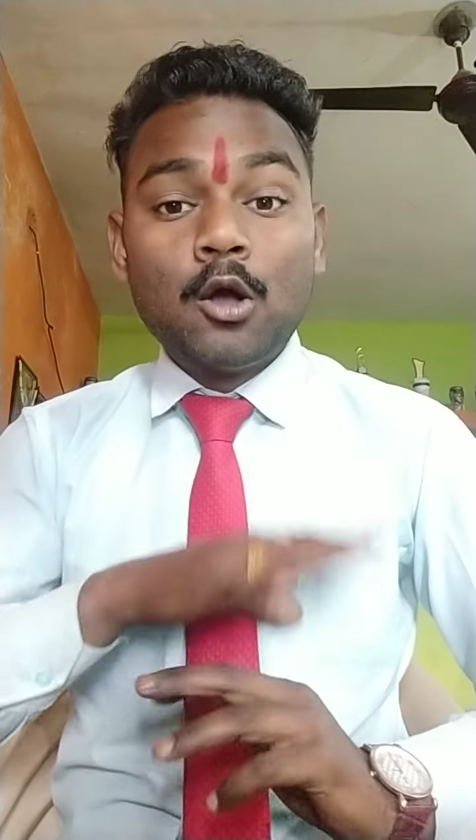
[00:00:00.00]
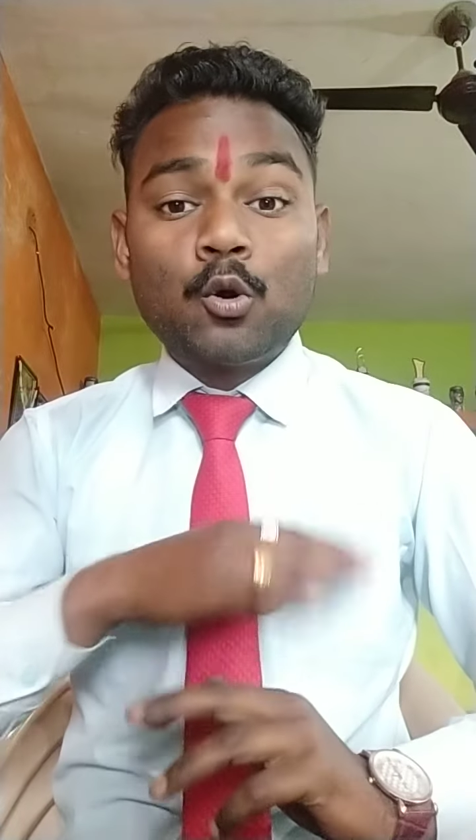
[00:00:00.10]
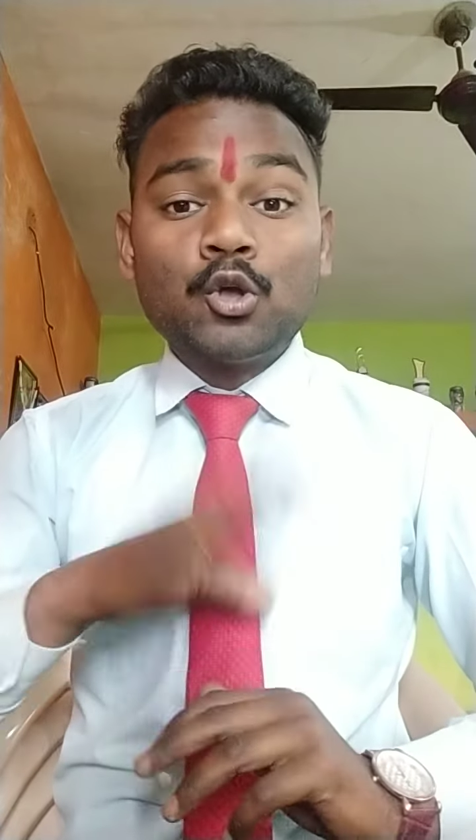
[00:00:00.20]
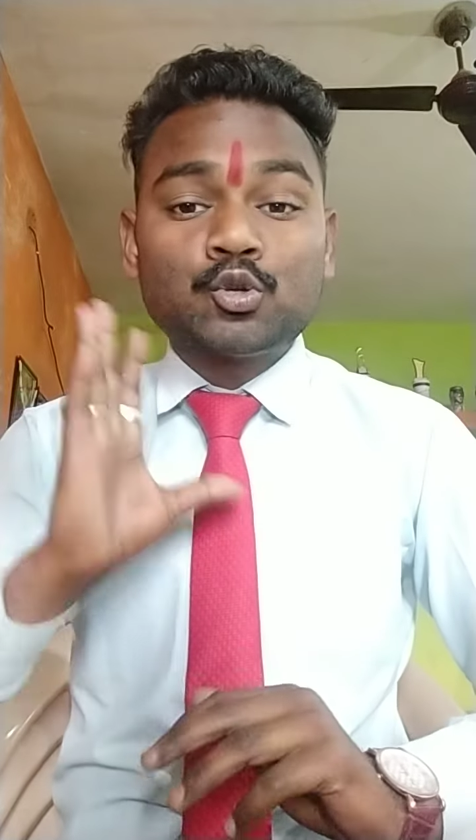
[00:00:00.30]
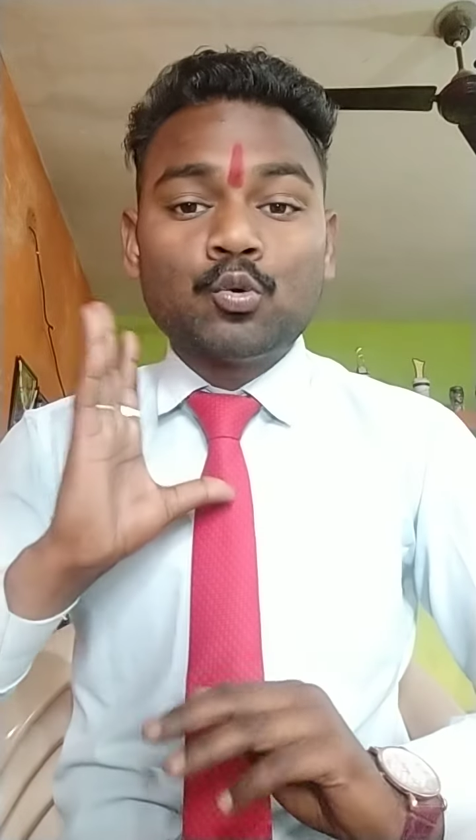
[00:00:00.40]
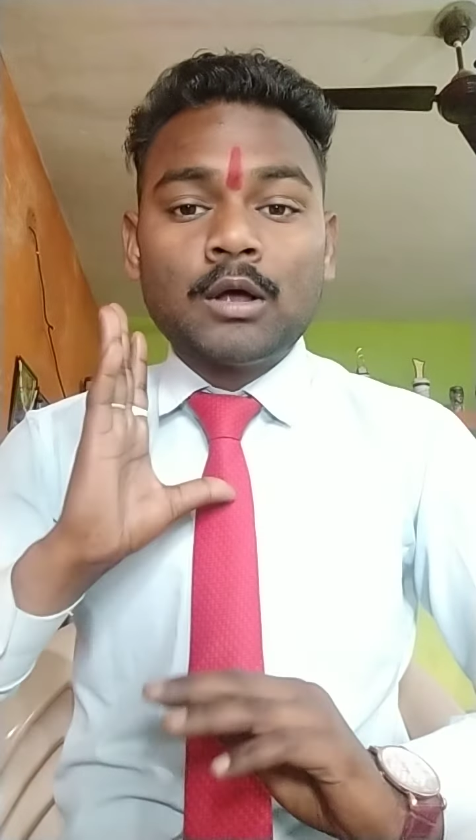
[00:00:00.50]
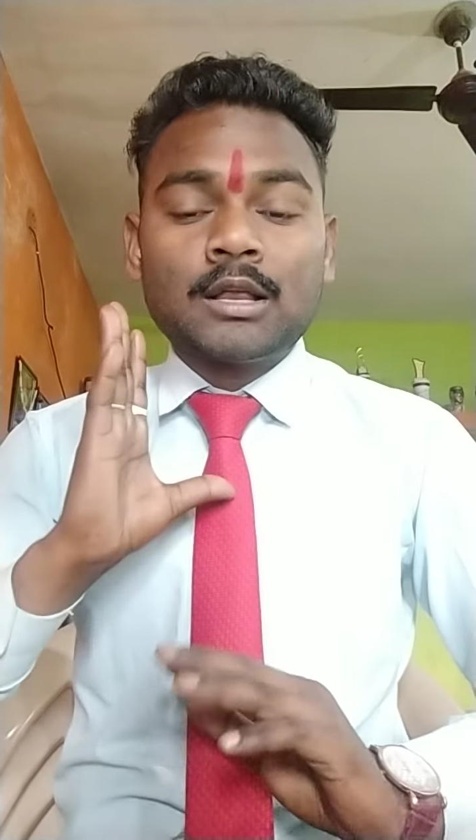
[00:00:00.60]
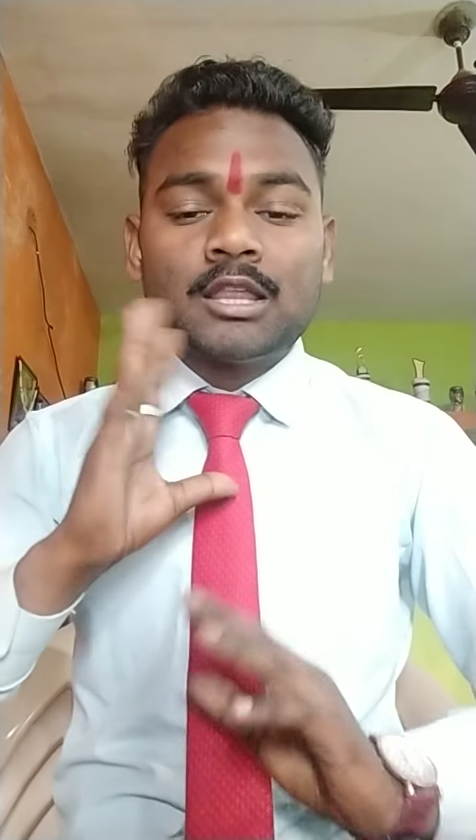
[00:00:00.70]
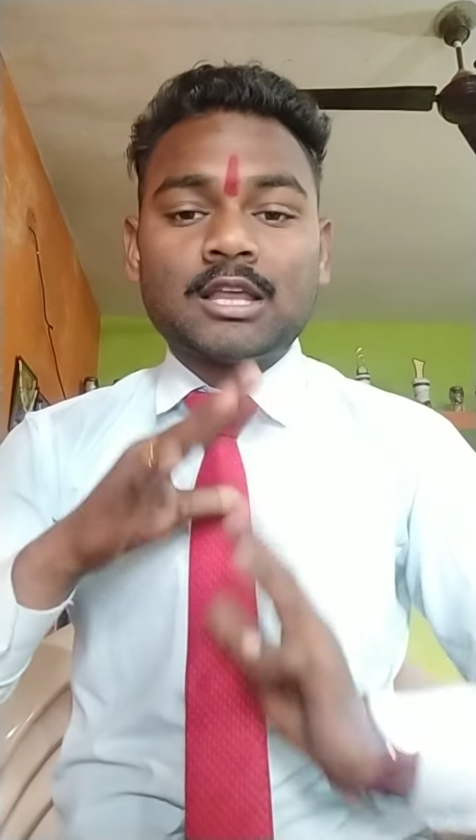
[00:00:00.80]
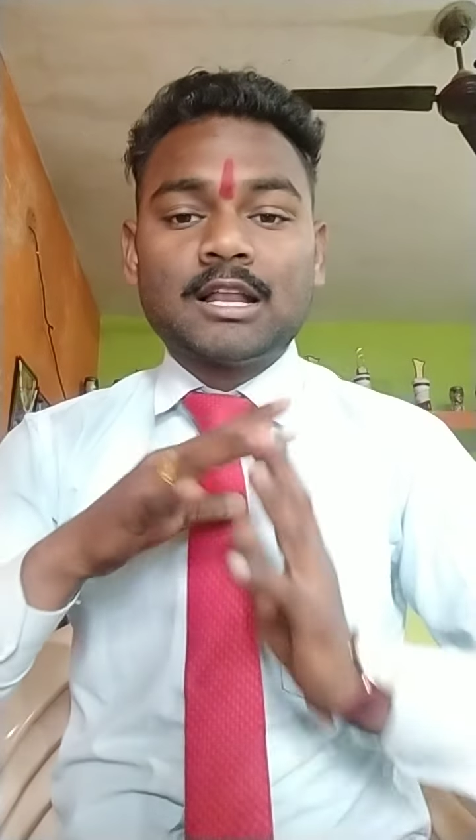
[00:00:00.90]
कोई शुगर
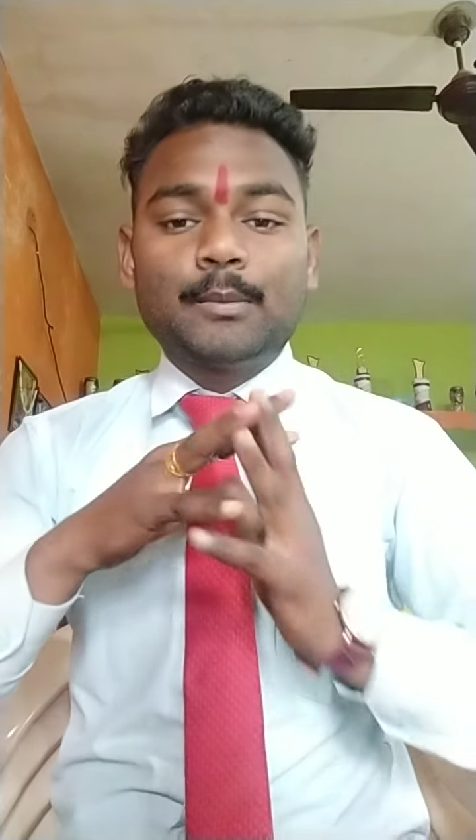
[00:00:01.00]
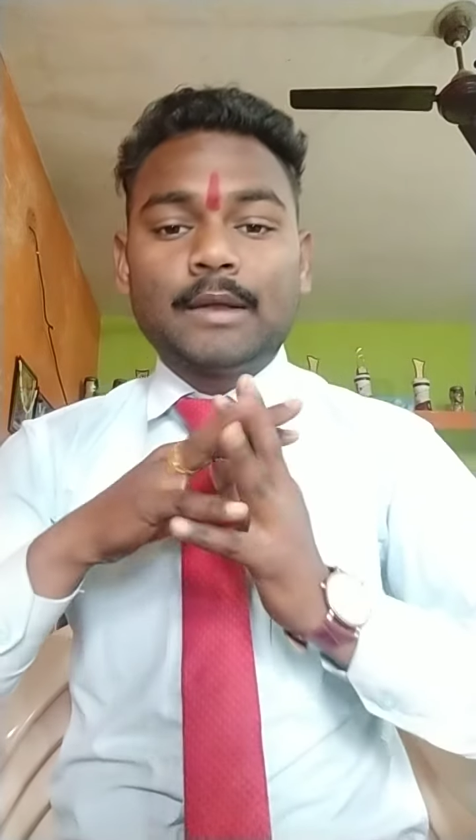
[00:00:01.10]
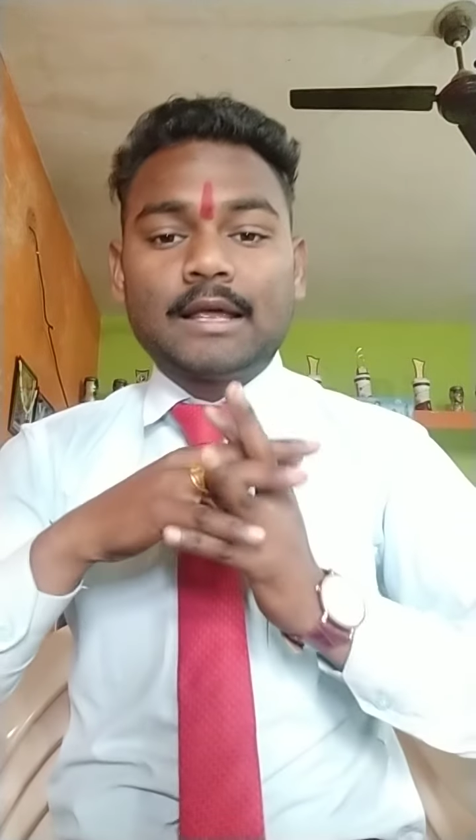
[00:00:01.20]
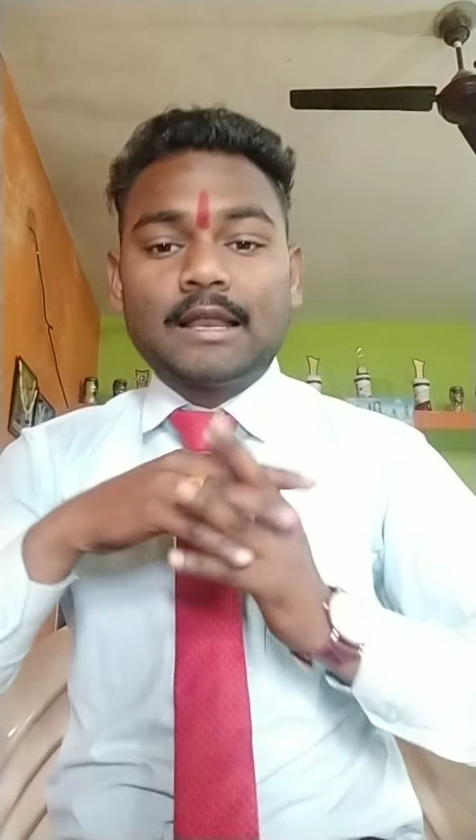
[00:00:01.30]
की तकलीफ नहीं